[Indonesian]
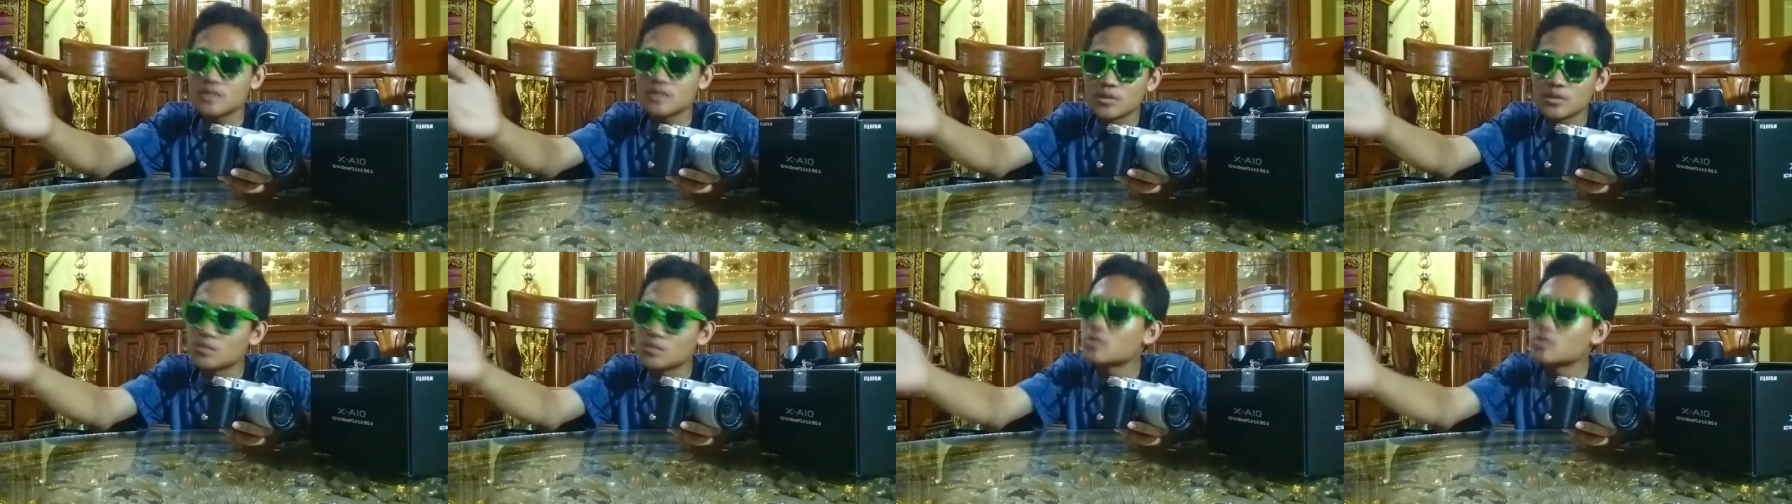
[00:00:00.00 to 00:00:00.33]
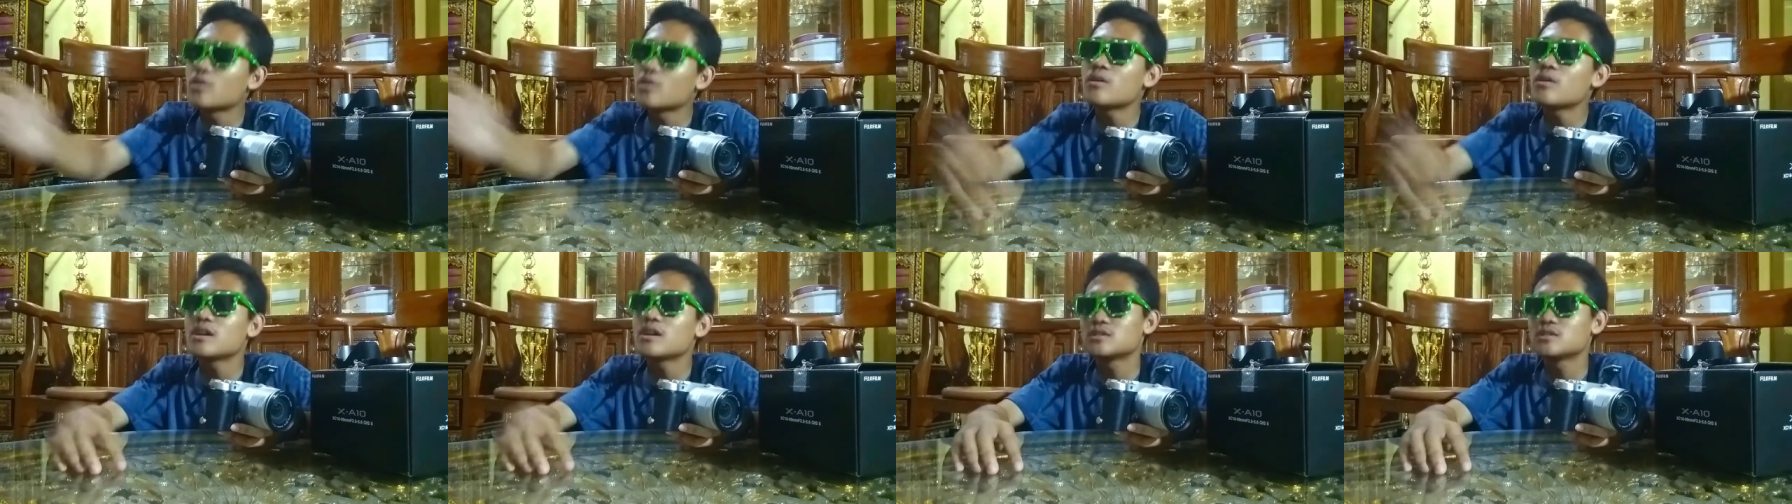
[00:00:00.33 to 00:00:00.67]
lu
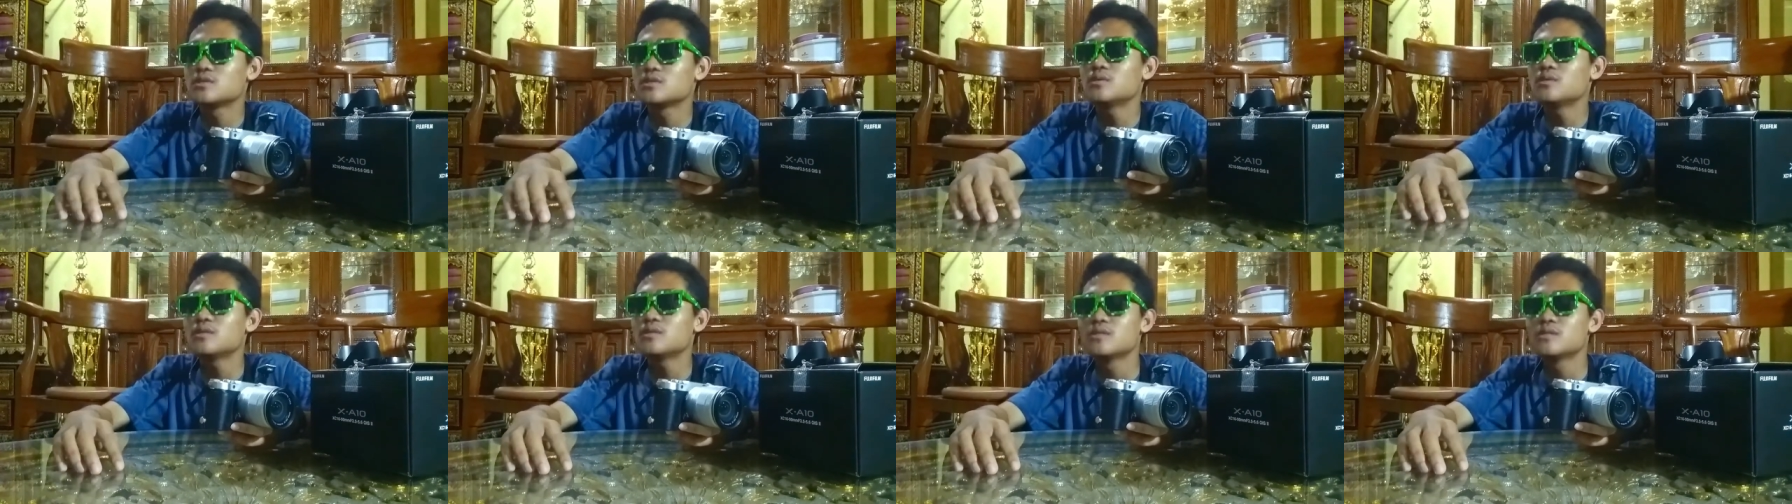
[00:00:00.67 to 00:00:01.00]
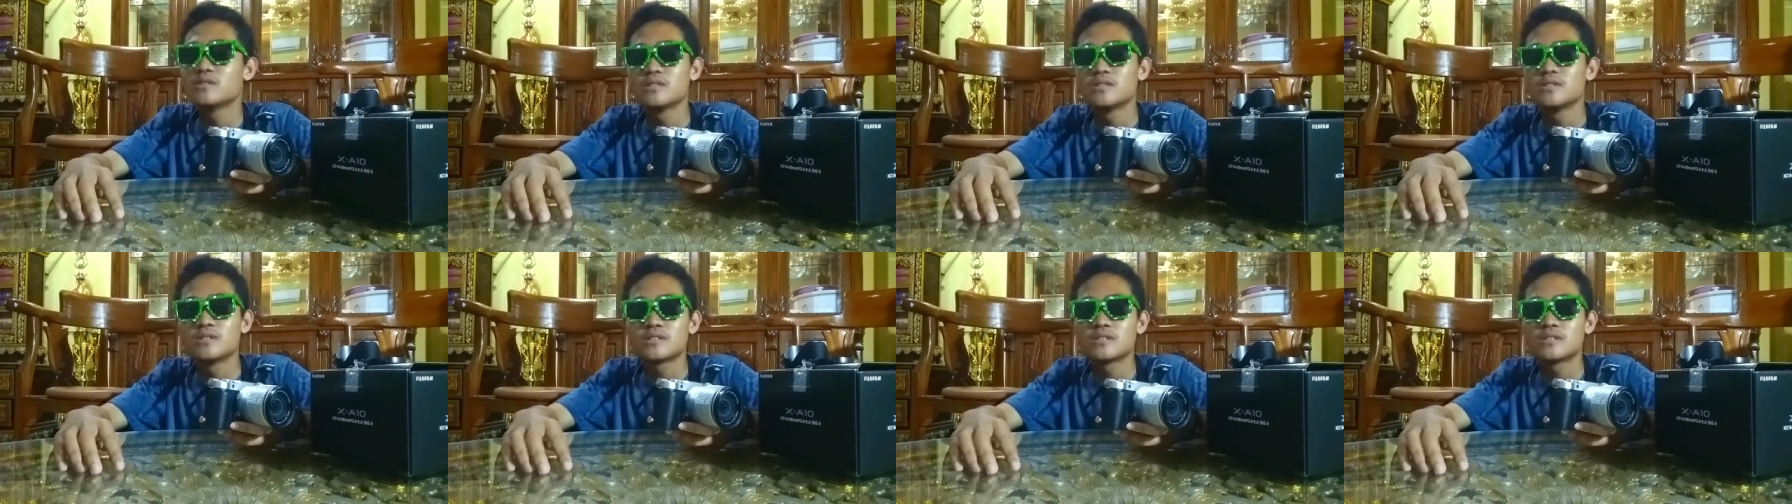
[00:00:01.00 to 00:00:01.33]
doang, juga.
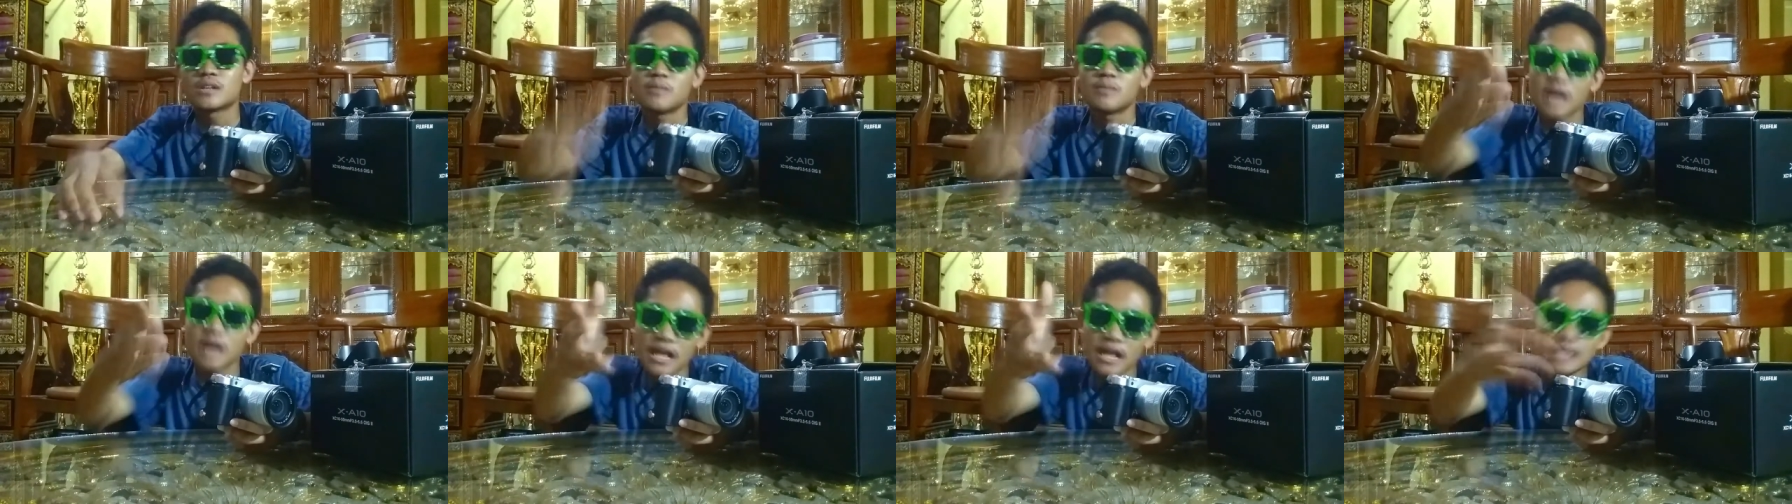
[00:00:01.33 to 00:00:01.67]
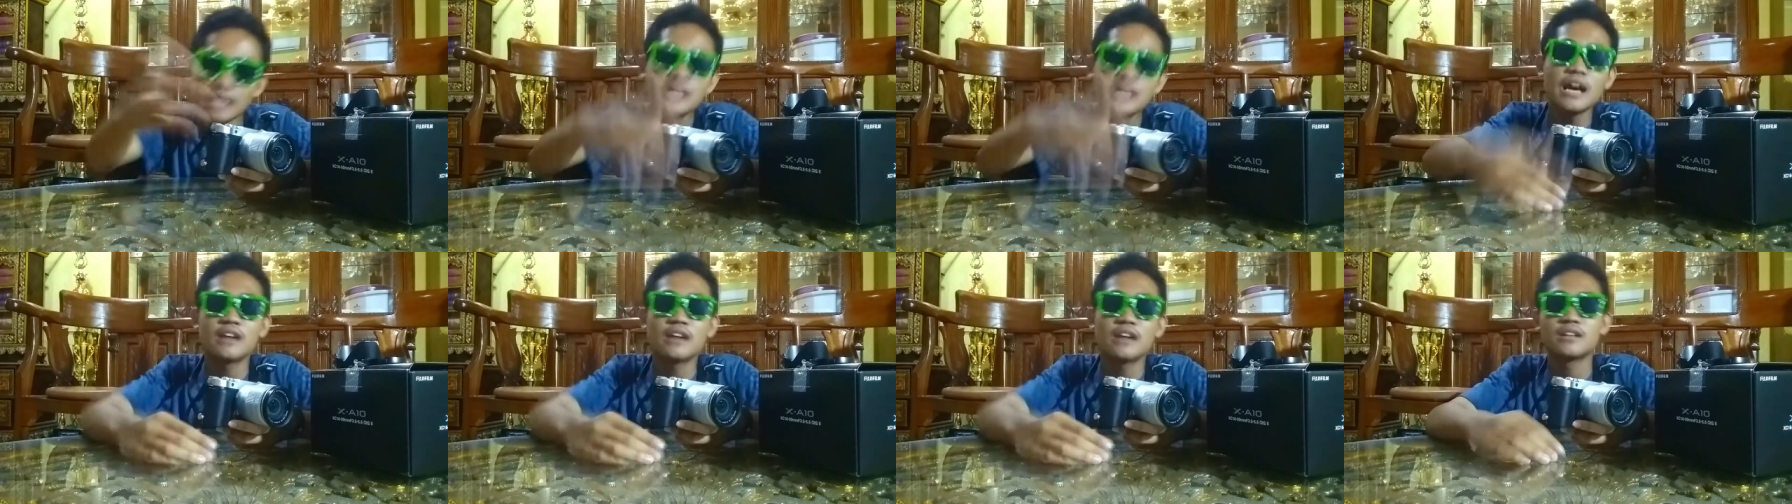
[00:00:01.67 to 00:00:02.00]
Iya. Sama
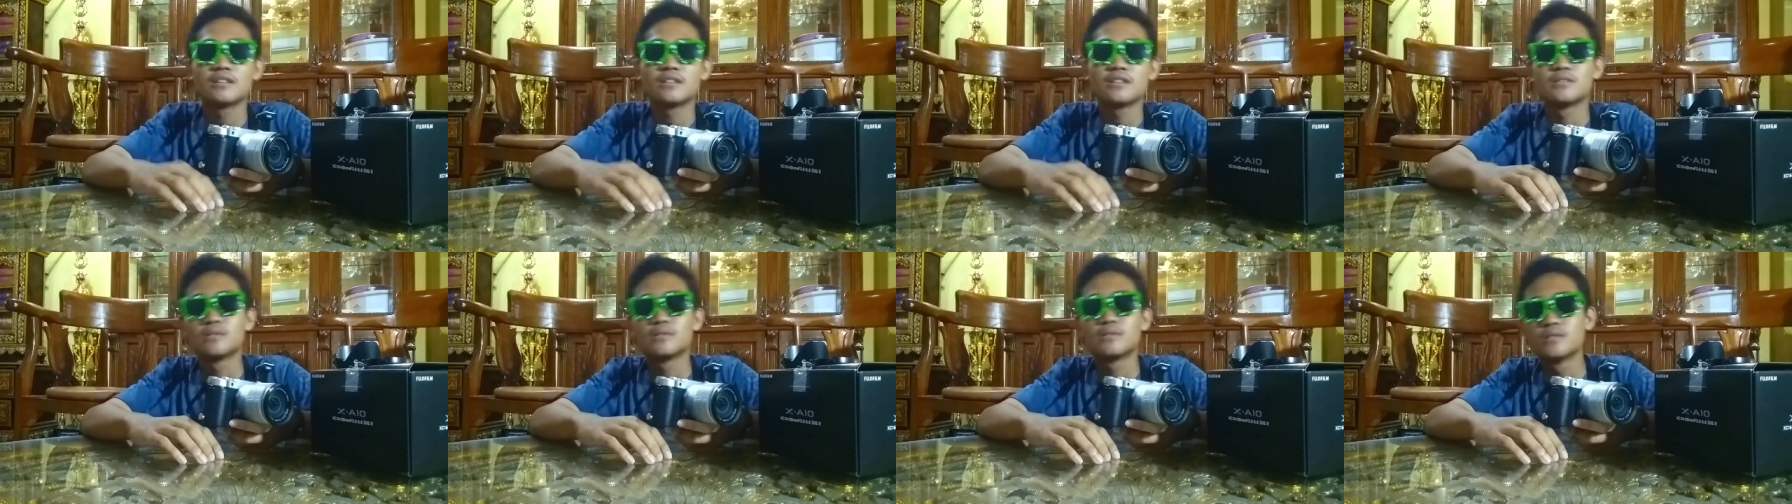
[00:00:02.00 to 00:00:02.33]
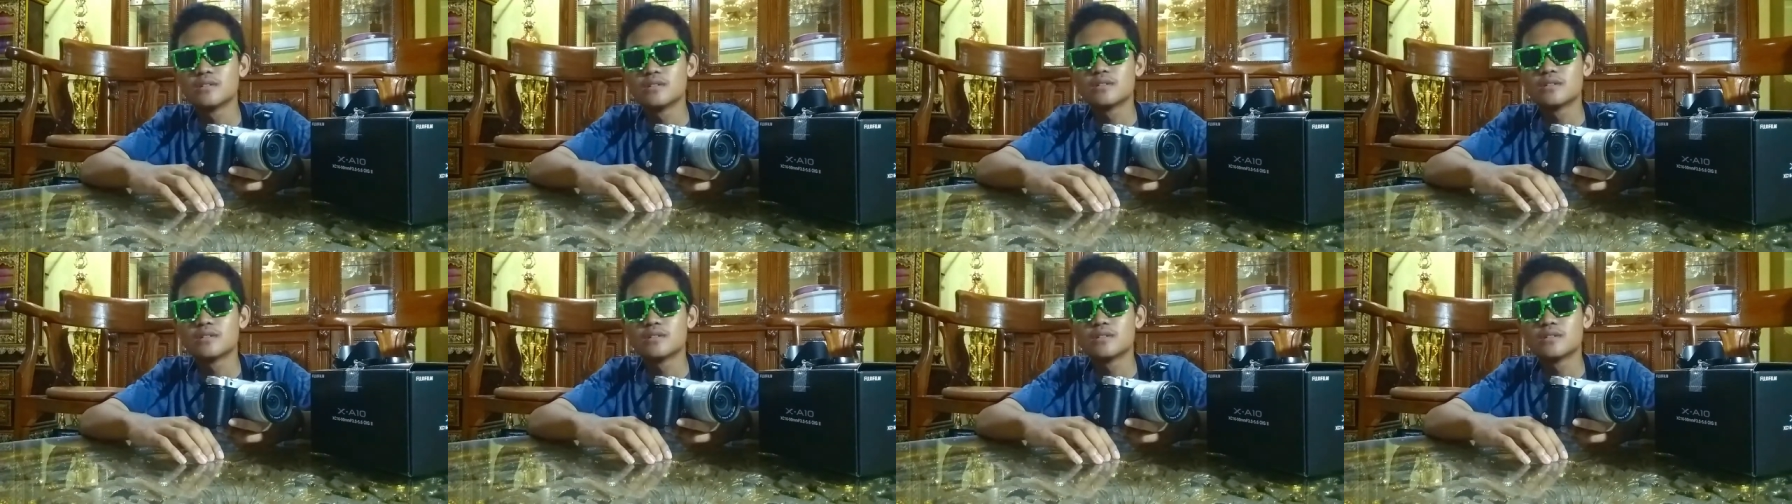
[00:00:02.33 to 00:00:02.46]
kalian gitu.